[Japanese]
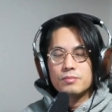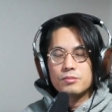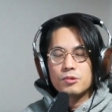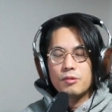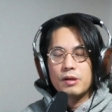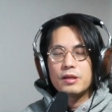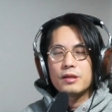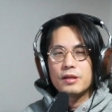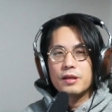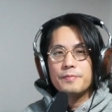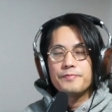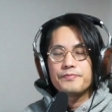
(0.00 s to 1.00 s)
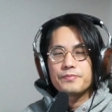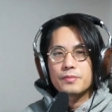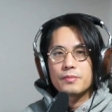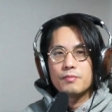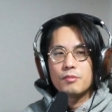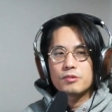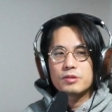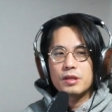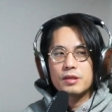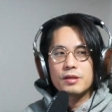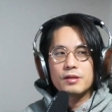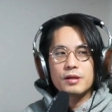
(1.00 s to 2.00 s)
とはいえね、目
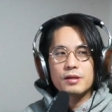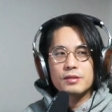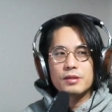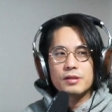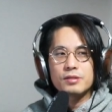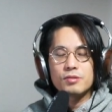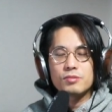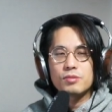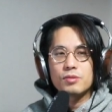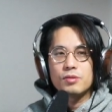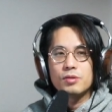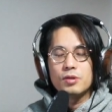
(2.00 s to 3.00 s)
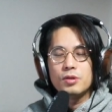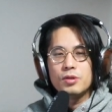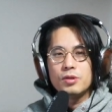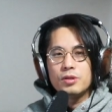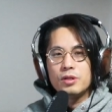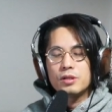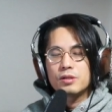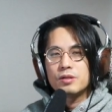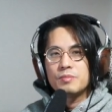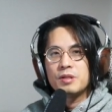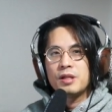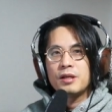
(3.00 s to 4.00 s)
的がなかったらちょっと行く意
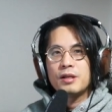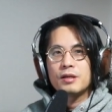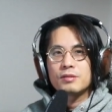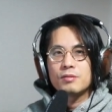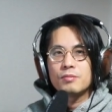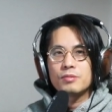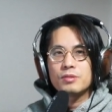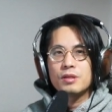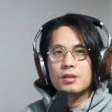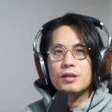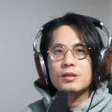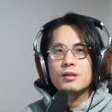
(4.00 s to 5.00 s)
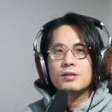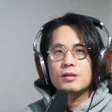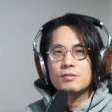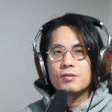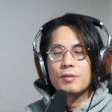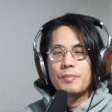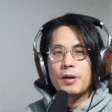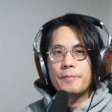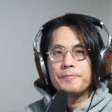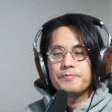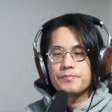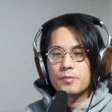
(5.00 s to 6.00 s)
味ないなと思ってたんですけど、やっぱ
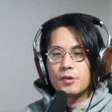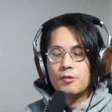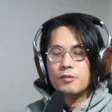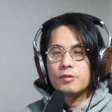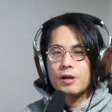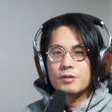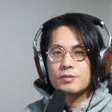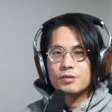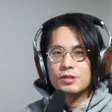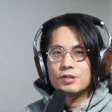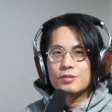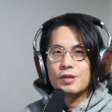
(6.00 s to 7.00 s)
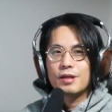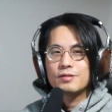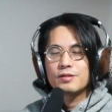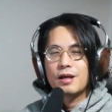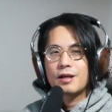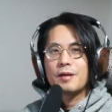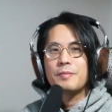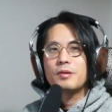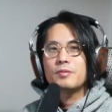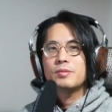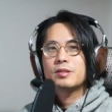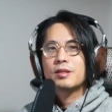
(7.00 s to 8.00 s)
音楽を一緒にやる仲間を
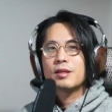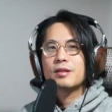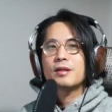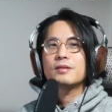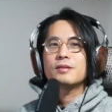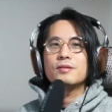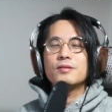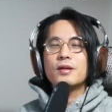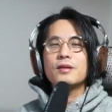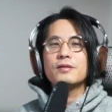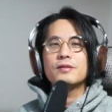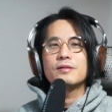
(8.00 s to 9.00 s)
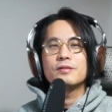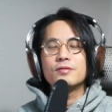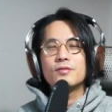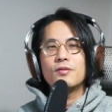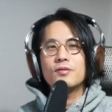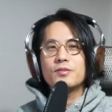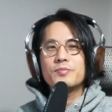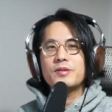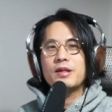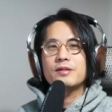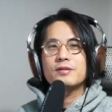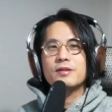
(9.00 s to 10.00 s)
見つけたいっていうね、
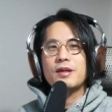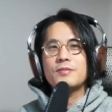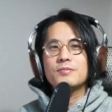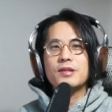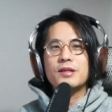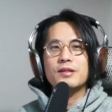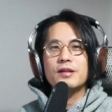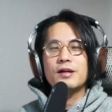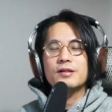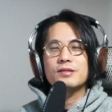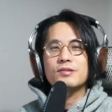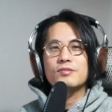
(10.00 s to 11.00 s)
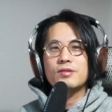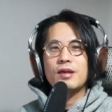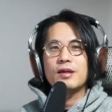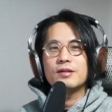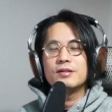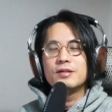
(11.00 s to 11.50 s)
ロールプレイングゲーム的な発想で、